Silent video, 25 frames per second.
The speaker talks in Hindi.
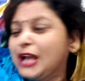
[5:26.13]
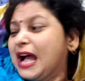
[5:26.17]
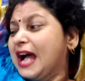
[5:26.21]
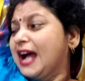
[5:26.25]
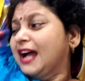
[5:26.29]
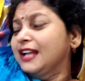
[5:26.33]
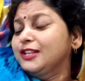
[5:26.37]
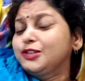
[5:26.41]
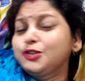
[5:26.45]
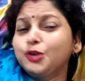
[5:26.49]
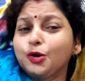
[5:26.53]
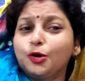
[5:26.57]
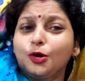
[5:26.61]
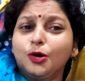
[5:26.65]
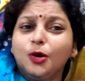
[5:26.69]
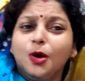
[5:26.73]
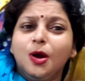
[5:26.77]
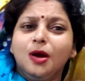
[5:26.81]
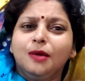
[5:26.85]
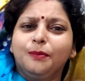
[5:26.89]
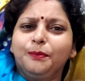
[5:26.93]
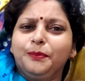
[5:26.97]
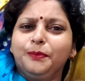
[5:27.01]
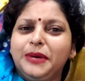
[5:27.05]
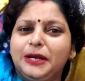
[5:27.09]
हाँ
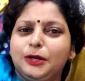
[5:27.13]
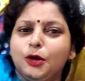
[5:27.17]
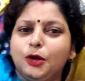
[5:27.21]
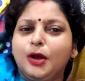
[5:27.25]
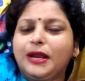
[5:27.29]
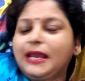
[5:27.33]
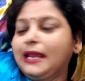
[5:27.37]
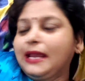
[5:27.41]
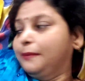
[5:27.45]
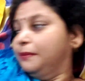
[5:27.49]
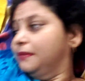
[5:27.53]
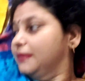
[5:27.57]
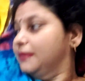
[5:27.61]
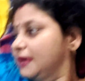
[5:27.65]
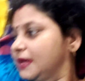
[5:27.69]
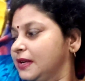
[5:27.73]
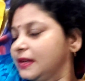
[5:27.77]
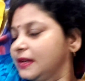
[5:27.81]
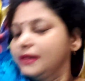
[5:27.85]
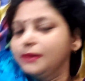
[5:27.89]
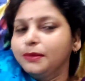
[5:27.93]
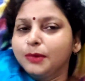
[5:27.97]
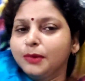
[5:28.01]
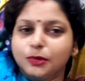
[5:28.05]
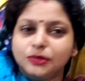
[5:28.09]
छोड़ो पिटोगी
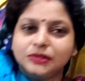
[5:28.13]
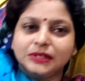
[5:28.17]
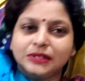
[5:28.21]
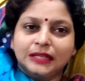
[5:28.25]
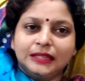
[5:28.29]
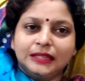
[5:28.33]
वो